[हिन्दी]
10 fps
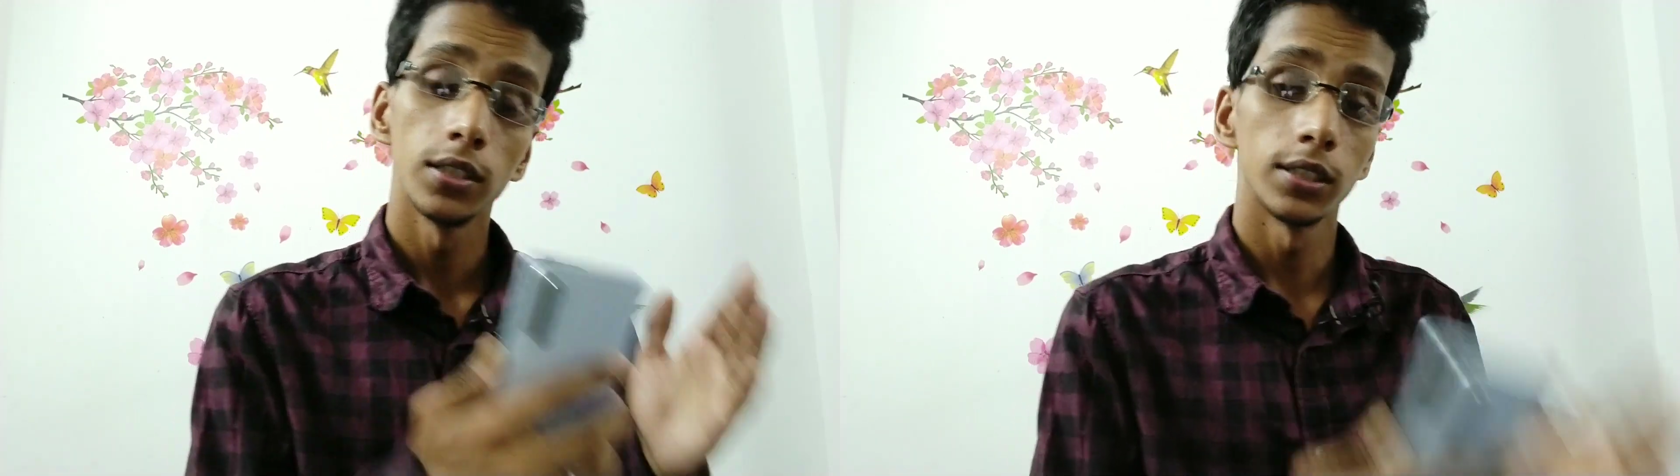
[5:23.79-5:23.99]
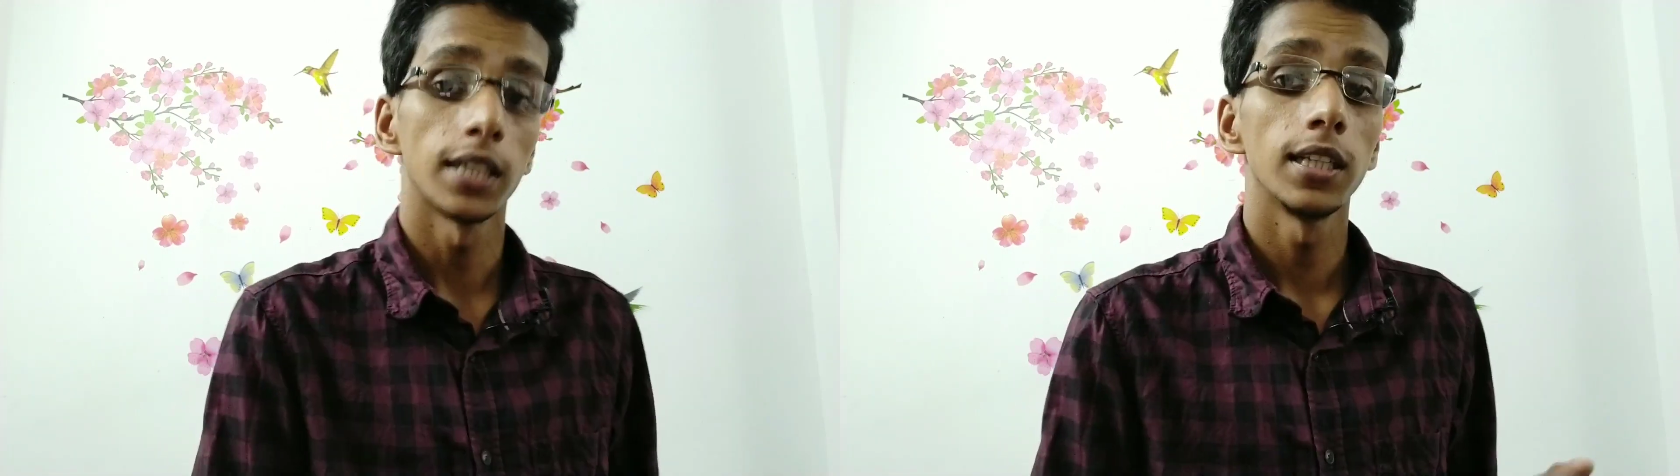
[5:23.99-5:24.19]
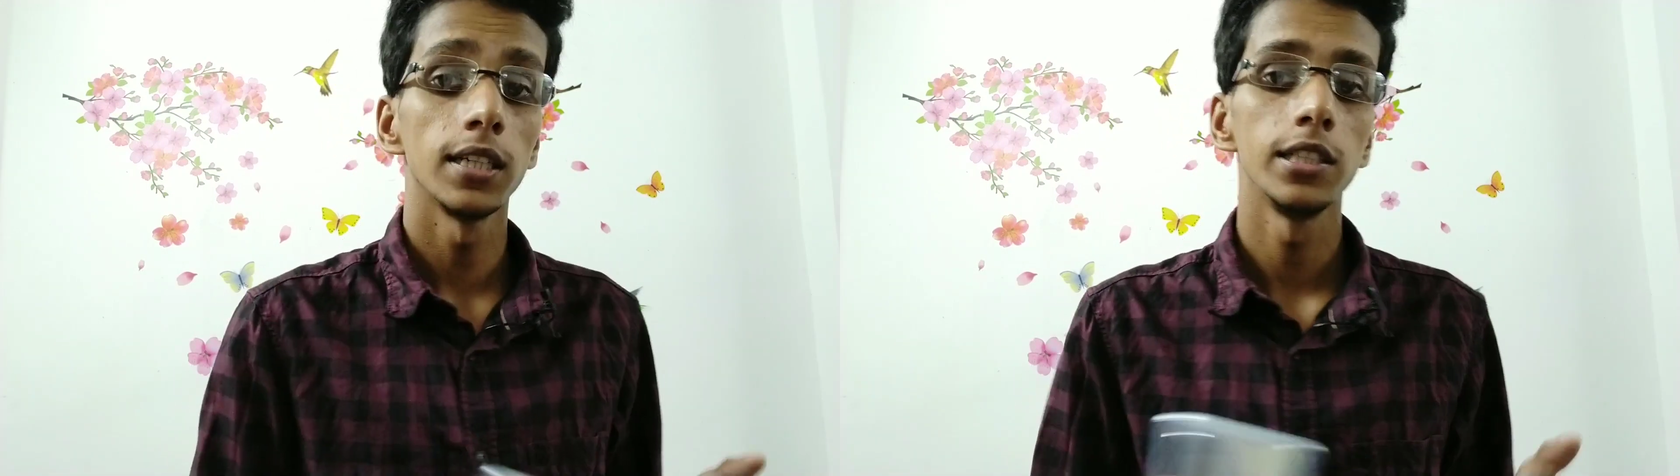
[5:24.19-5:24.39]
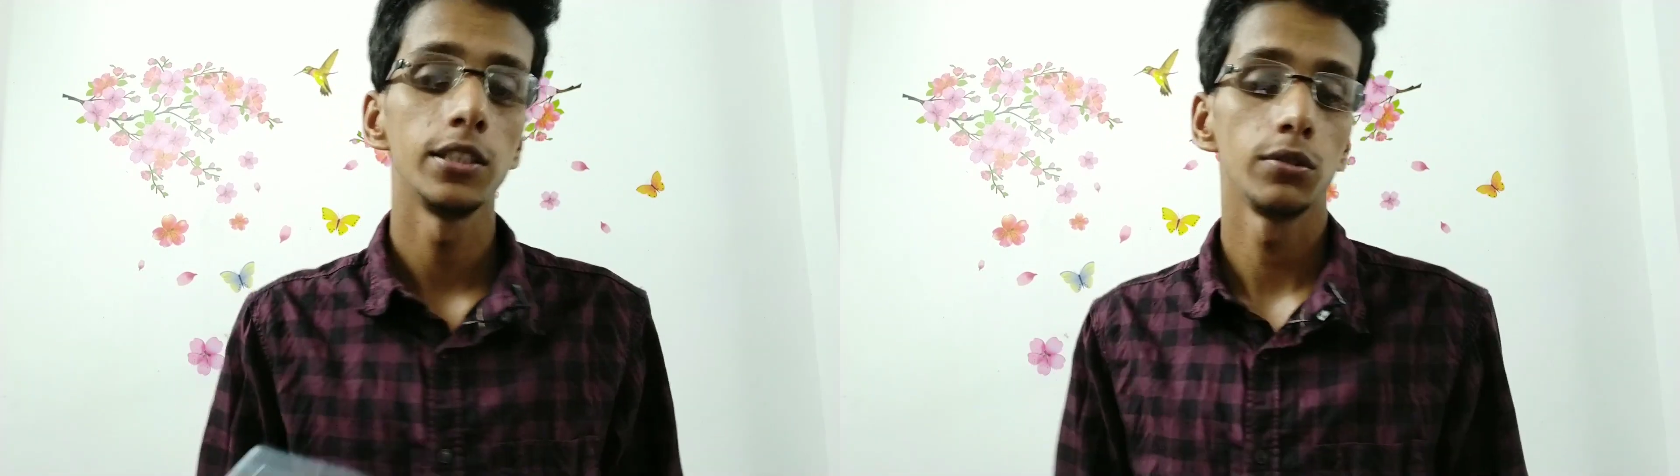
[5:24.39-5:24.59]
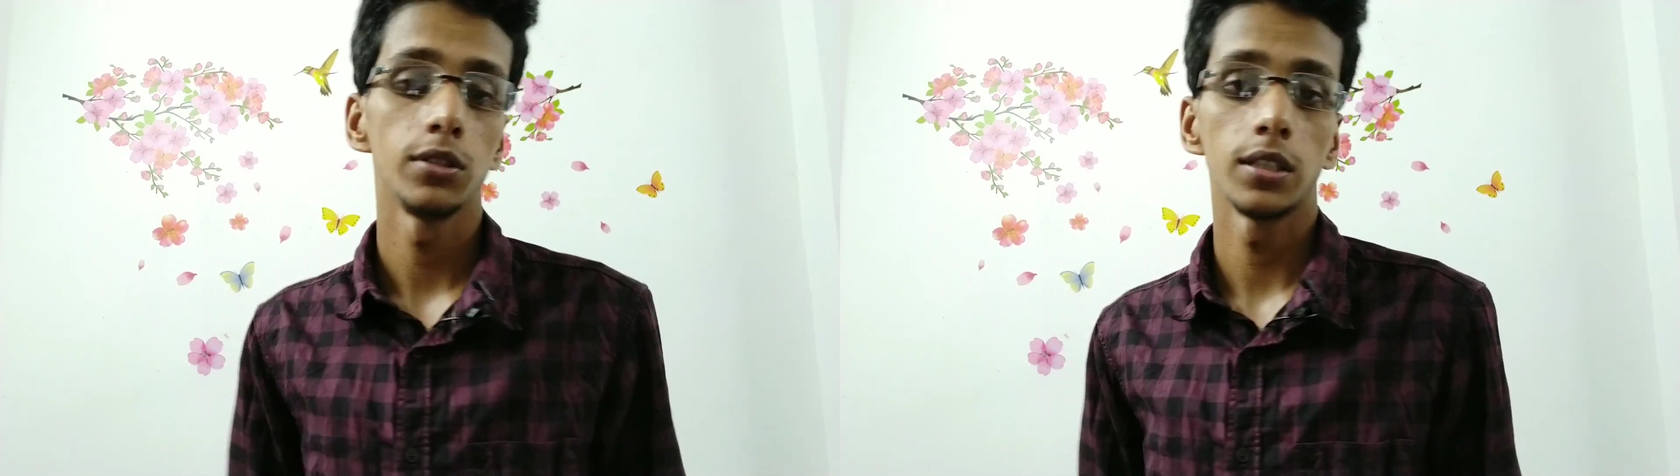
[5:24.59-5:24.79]
ज़्यादा ही
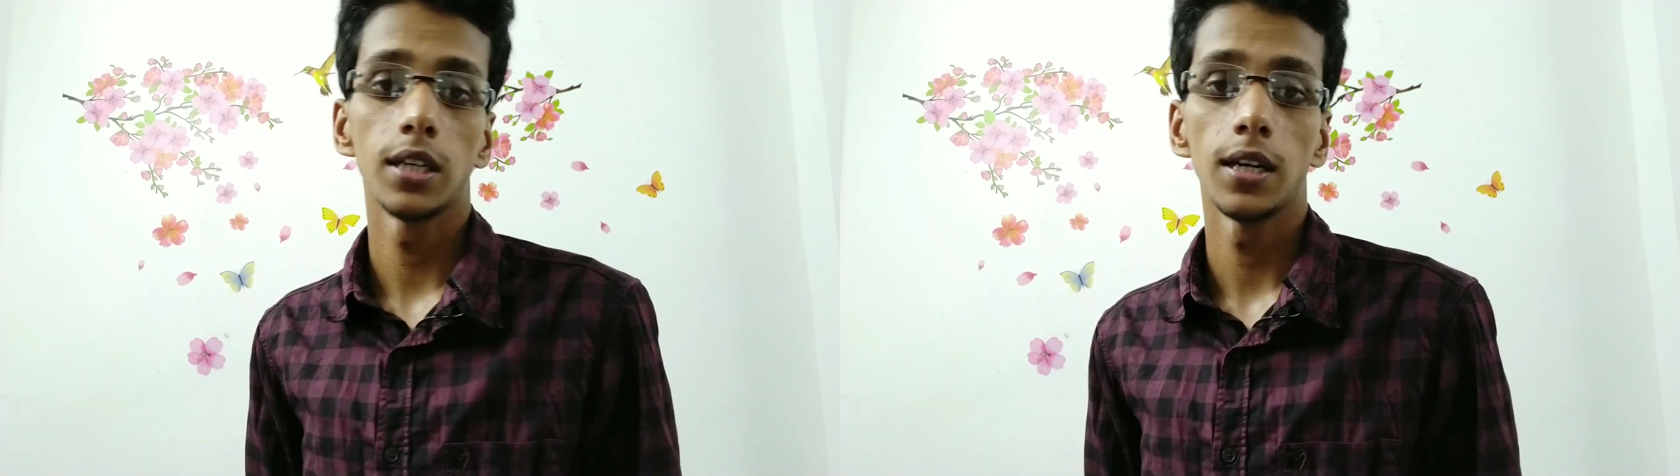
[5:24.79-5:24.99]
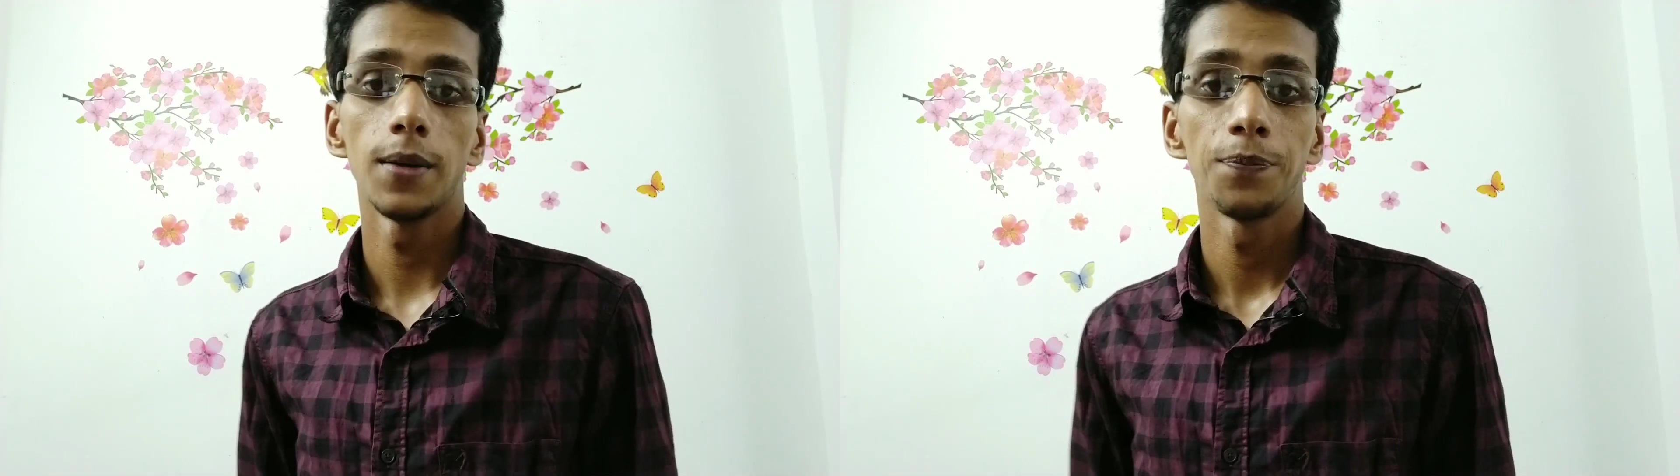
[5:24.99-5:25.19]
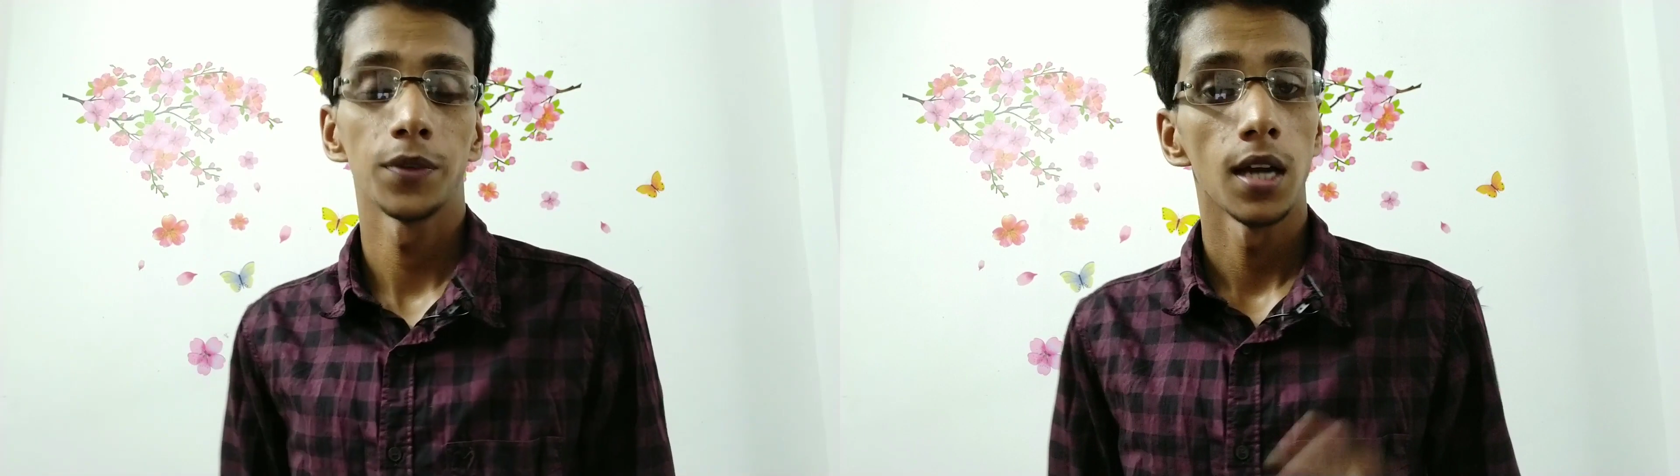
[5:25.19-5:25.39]
हीट हो जाता है